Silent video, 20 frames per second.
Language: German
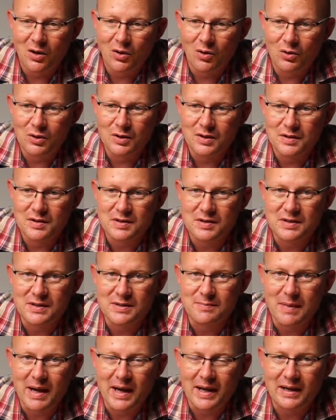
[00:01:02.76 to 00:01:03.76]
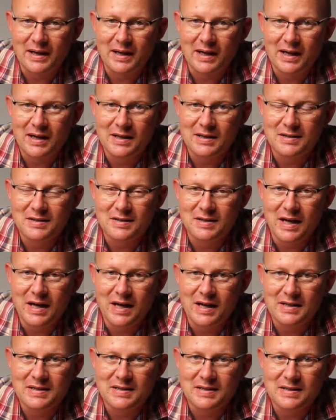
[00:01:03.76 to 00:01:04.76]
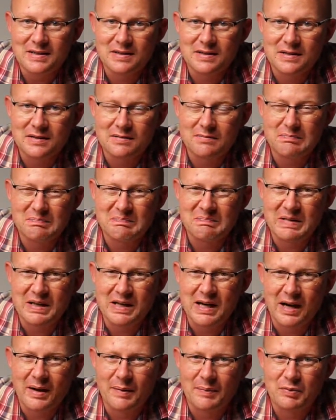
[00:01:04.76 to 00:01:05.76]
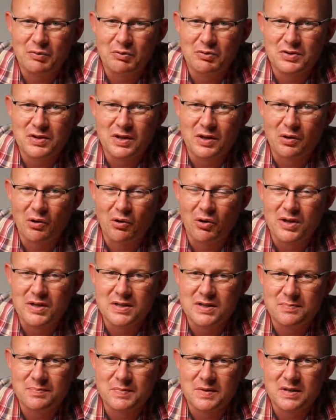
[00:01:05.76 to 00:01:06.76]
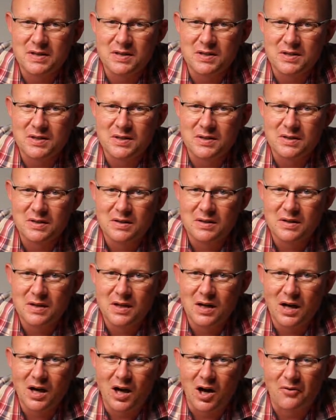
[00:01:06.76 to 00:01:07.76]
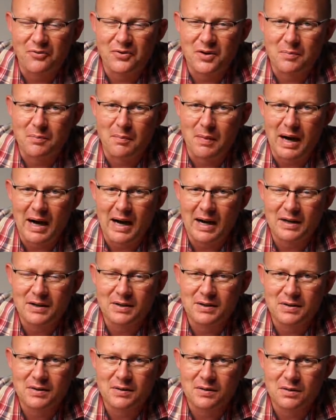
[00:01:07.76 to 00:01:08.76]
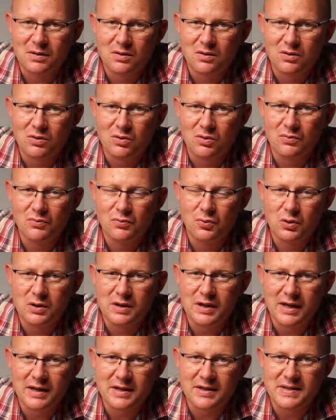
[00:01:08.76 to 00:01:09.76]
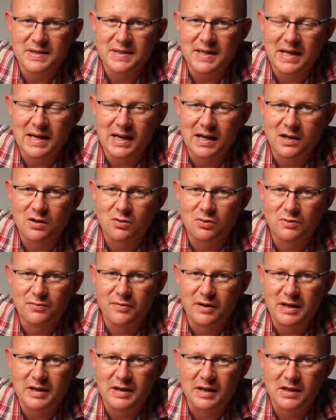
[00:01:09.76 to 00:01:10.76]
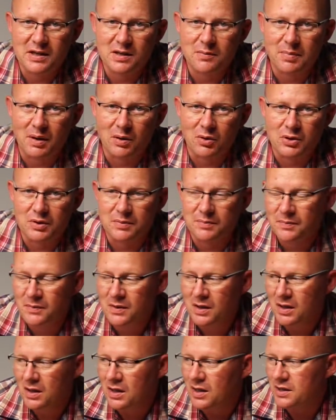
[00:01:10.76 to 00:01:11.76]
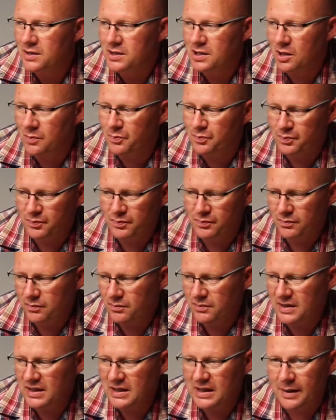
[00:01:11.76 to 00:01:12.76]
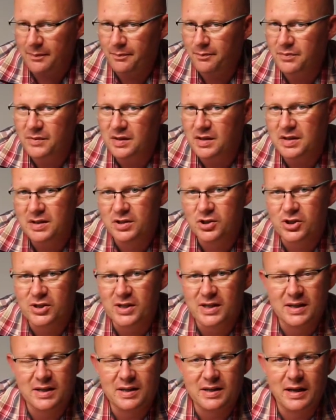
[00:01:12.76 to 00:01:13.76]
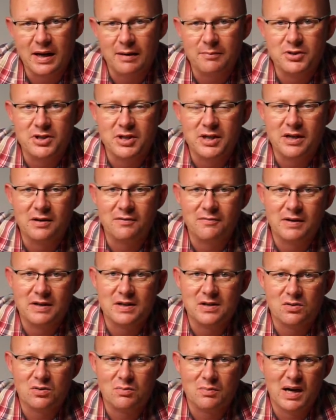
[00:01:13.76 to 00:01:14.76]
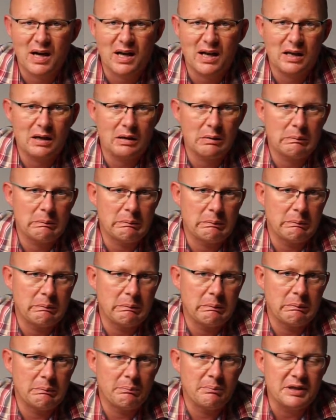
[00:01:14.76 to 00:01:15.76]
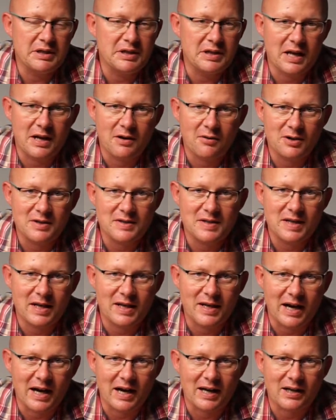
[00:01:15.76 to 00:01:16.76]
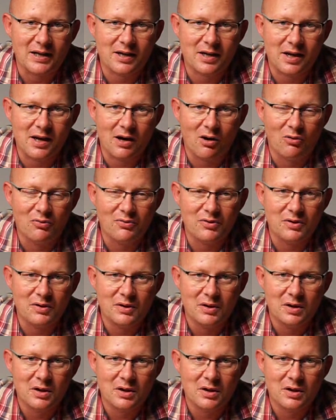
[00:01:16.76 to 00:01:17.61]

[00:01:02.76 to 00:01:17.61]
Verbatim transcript: Und die Mac Light, die ersten, die kamen 1979 auf dem Markt und wurden eigentlich sehr lange unverändert gebaut. Ich glaube, die Lampen, die hier stehen, die habe ich irgendwann so mal Mitte der 90er Jahre gekauft